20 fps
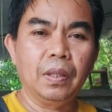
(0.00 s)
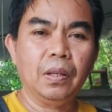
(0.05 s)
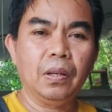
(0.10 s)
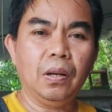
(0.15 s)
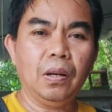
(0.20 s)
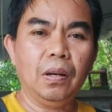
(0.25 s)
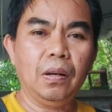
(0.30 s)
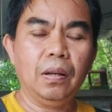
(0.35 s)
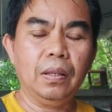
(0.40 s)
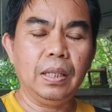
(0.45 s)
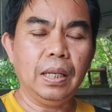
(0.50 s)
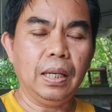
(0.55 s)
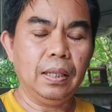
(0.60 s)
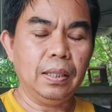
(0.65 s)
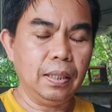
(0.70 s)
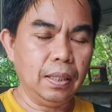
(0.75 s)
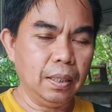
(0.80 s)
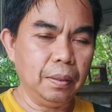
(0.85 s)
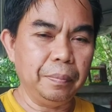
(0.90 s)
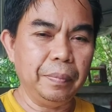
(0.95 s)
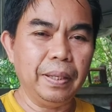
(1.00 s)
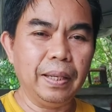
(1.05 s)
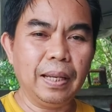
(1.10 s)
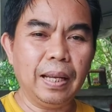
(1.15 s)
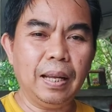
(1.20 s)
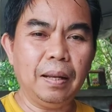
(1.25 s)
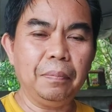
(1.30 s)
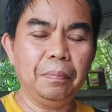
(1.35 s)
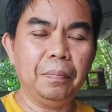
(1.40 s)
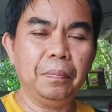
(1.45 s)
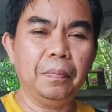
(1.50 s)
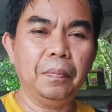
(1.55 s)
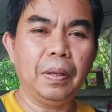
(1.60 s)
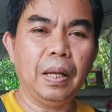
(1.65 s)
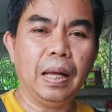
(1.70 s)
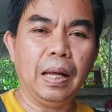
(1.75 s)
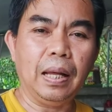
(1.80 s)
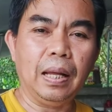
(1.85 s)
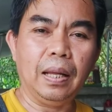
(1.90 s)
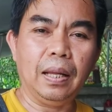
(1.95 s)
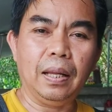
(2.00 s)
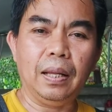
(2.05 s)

ก็อย่าลืมนะครับหา